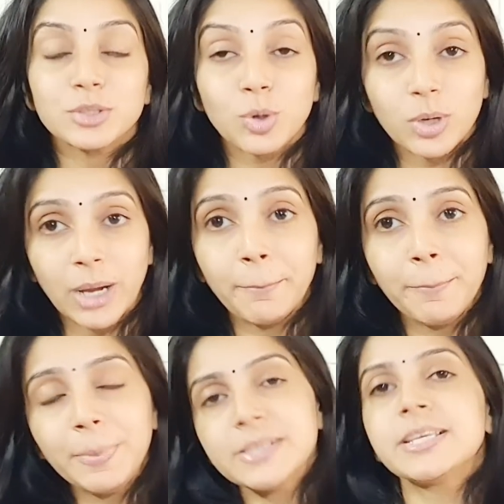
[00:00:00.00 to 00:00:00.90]
సో
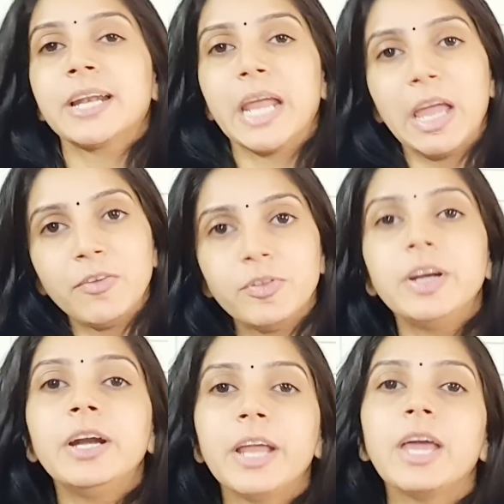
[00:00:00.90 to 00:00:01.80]
కంపల్సరీ
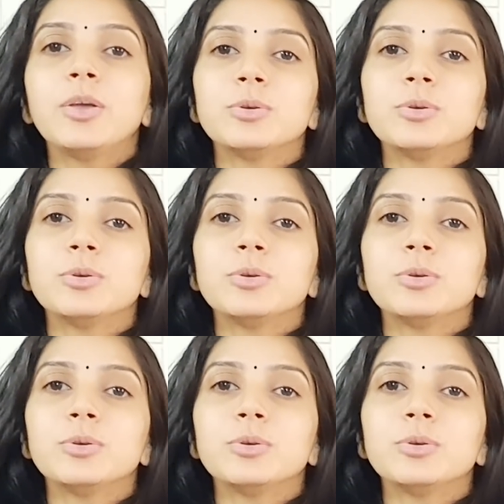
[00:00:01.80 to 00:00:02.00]
ఎవ్రీ డే